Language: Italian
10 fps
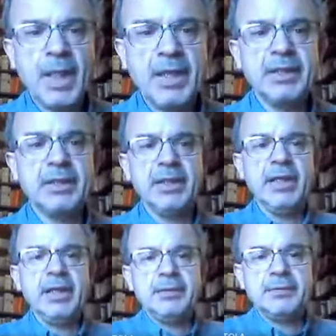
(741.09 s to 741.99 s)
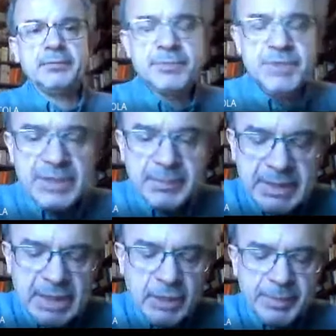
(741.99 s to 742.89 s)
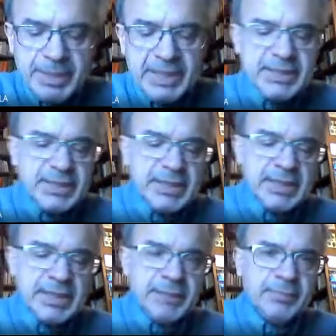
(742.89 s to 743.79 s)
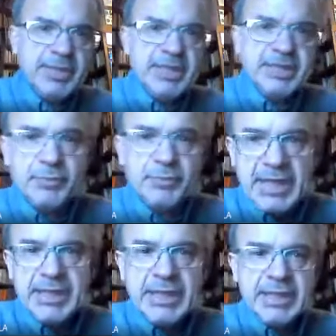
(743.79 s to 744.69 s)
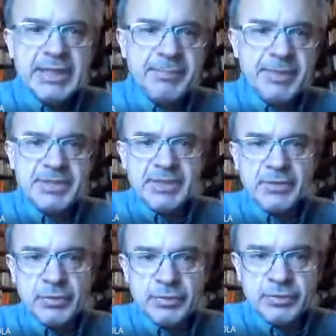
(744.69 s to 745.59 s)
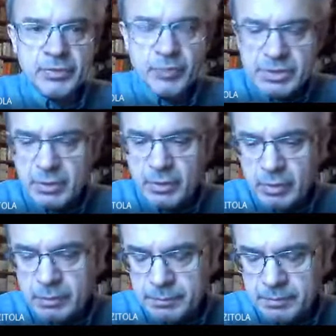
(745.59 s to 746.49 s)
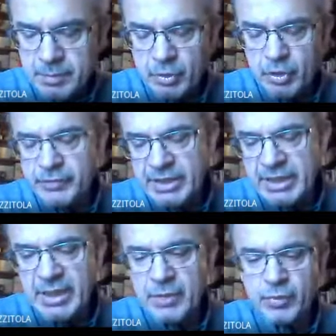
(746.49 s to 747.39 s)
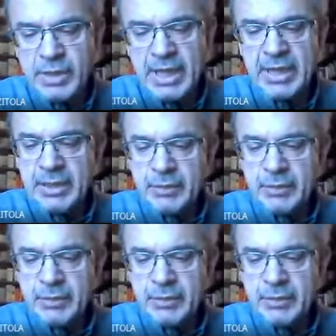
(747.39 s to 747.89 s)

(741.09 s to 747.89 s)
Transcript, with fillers: eh, e certamente le operette, le operette morali rappresentano, costituiscono, nel modo di vedere, un una,